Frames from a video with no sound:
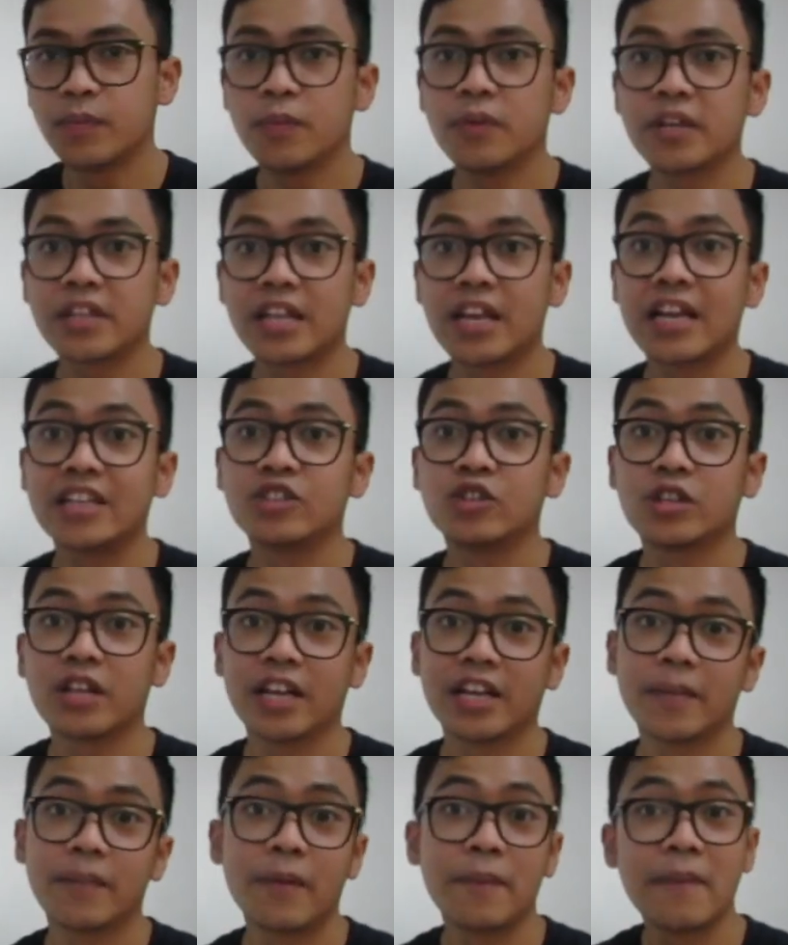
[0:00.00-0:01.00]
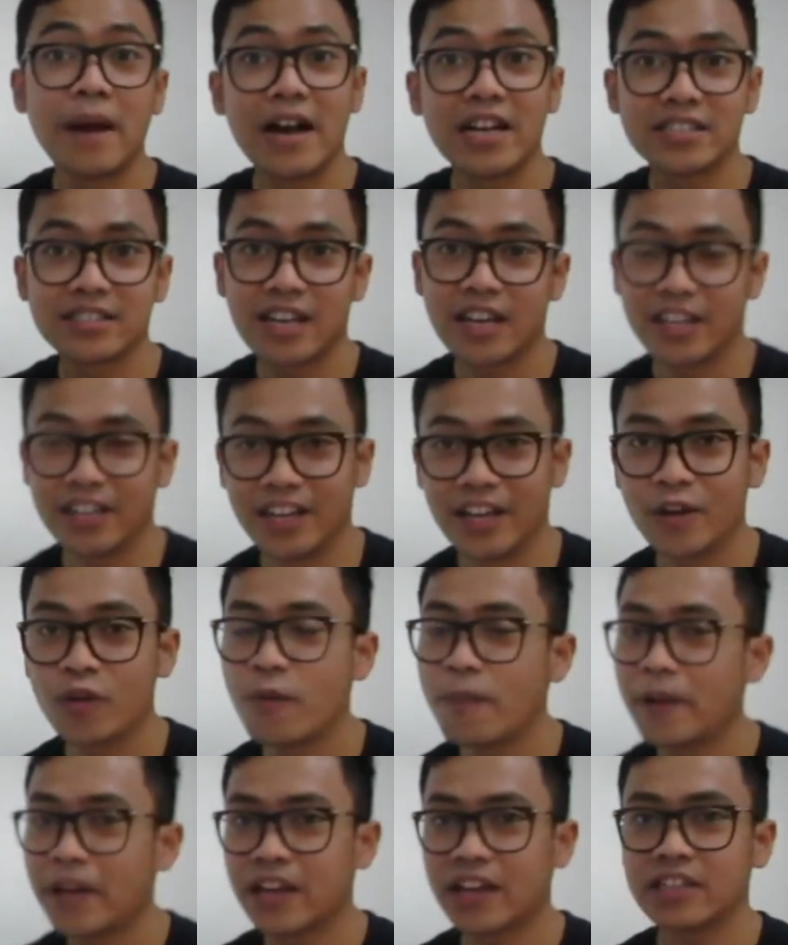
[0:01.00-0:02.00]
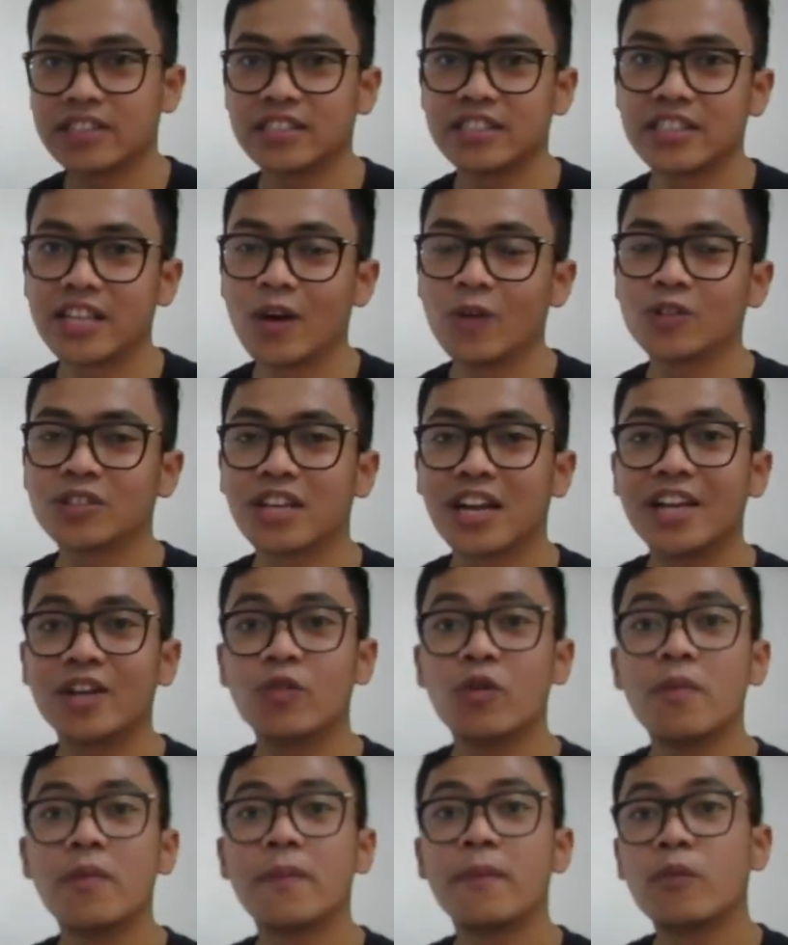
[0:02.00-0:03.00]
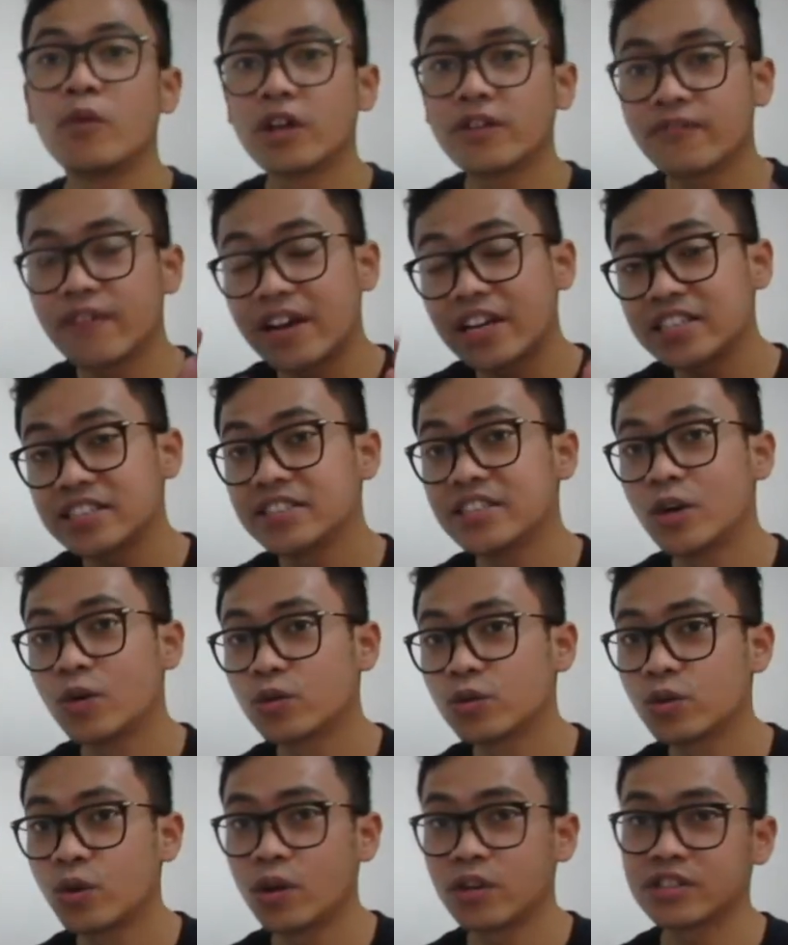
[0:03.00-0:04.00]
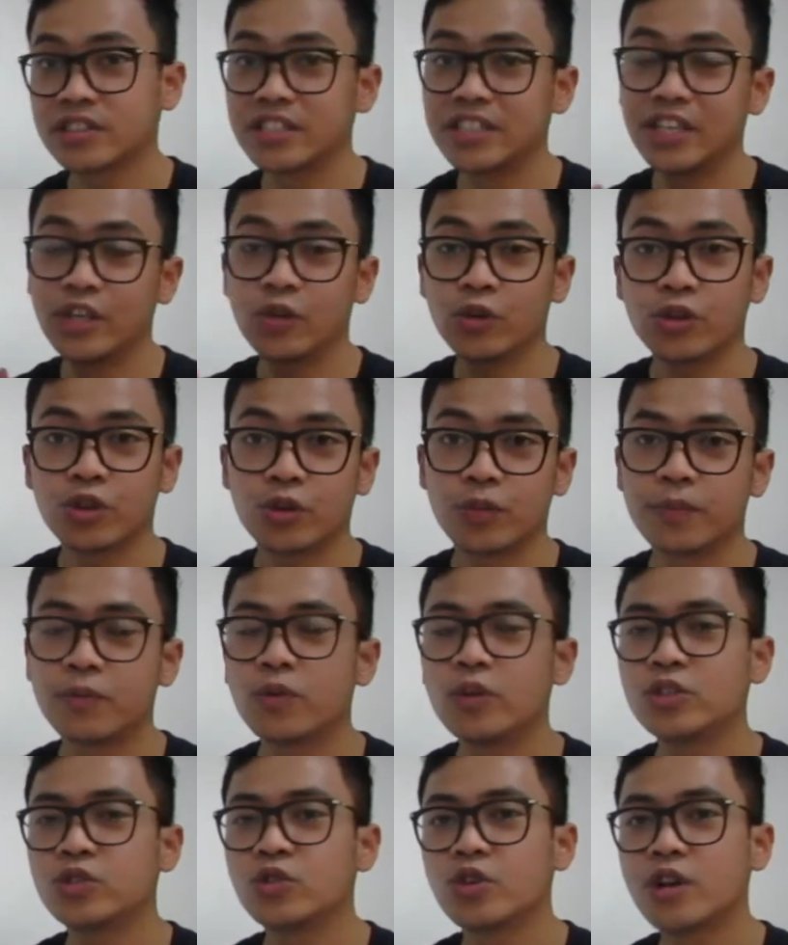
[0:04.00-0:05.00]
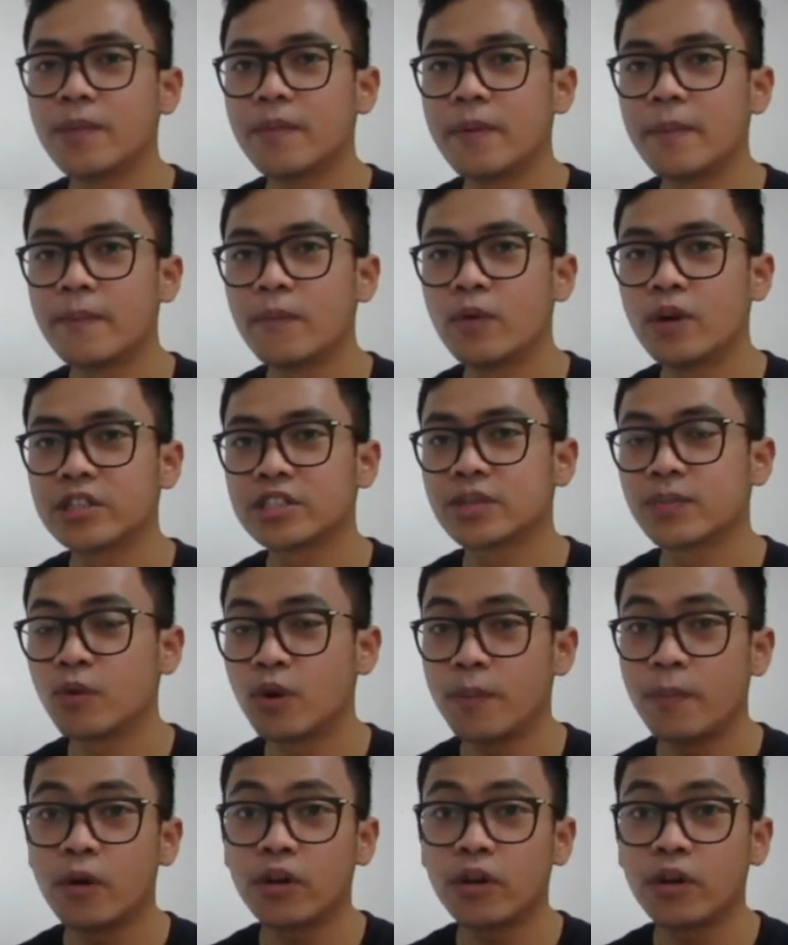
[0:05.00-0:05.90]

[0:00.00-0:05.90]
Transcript: Sebelum kita lanjut lagi pembahasannya, gue pengen ngasih tahu selain gue membuat Faris Jauh Talks di YouTube, gue juga membuat sebuah